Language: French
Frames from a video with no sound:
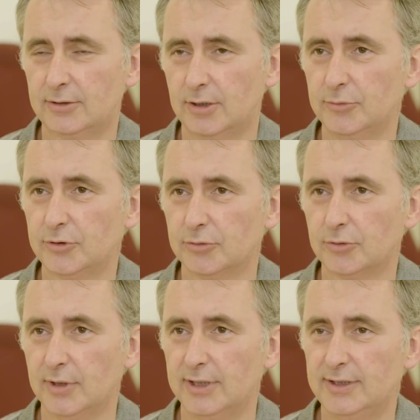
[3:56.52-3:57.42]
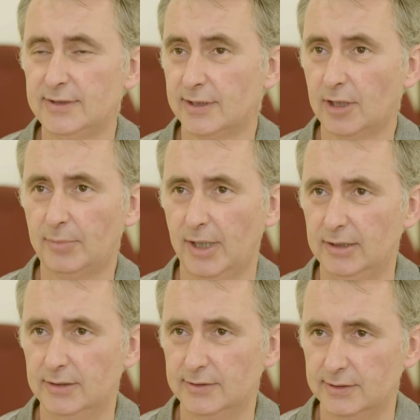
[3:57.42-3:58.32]
comme son nom l'indique, c'est un
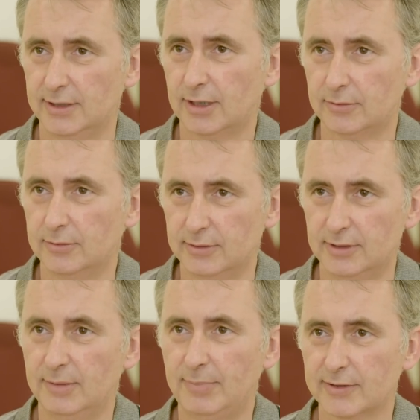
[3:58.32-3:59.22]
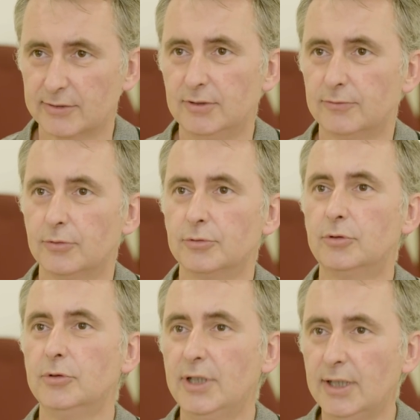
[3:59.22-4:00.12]
prêt. C'est-à-dire que des personnes vont
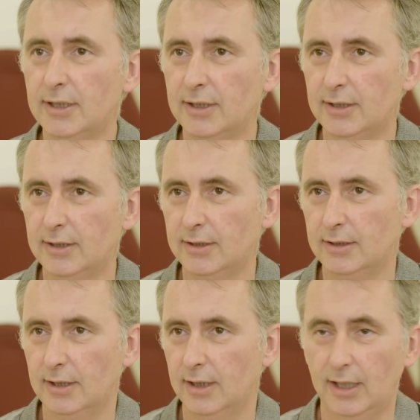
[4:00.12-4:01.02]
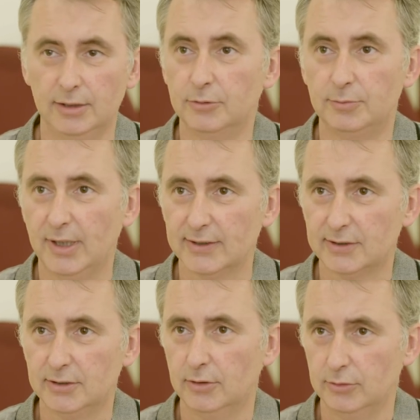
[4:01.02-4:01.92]
donner à d'autres
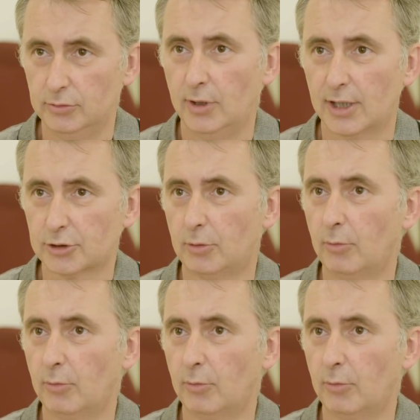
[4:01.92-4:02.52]
personnes de l'argent